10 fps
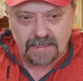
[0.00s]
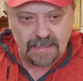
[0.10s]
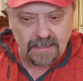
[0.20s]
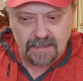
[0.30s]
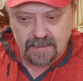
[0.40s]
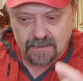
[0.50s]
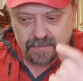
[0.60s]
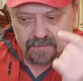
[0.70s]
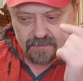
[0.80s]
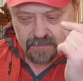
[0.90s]
И
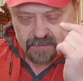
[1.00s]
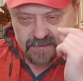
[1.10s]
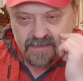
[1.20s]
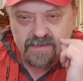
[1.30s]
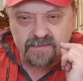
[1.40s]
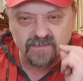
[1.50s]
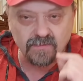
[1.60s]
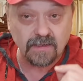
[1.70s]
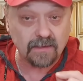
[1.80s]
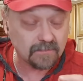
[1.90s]

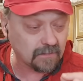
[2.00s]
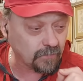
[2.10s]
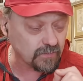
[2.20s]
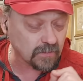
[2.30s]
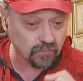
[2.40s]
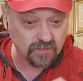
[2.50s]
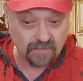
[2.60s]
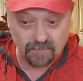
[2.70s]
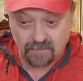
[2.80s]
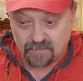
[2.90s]
единственное интервью
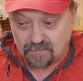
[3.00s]
Залужного,